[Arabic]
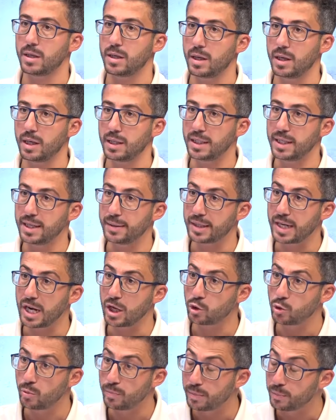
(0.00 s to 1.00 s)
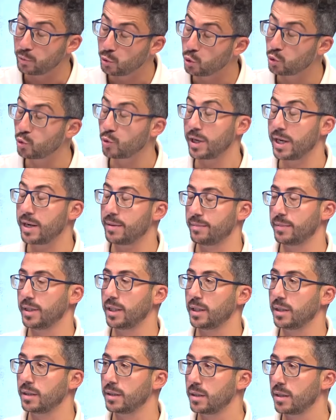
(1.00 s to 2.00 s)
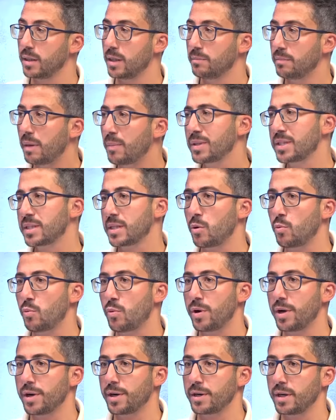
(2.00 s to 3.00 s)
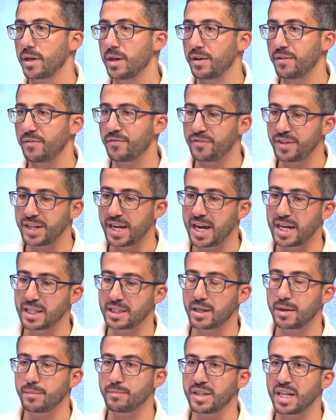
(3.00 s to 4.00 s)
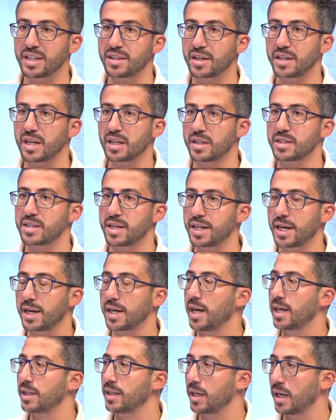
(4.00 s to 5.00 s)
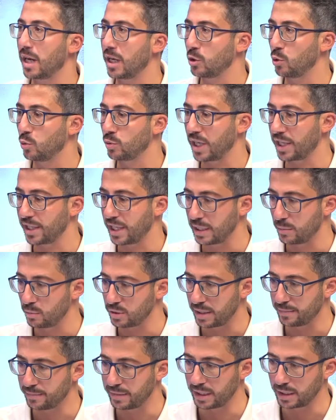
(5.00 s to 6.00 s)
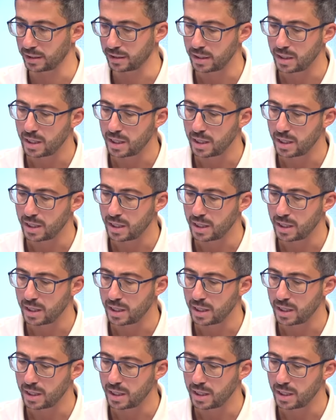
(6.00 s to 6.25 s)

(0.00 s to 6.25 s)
اللي كانتهم ببيوتهم امنين ما بتصور في حدا بيقدر يعطي ذريعه لهذا العدو تحت اي مسميات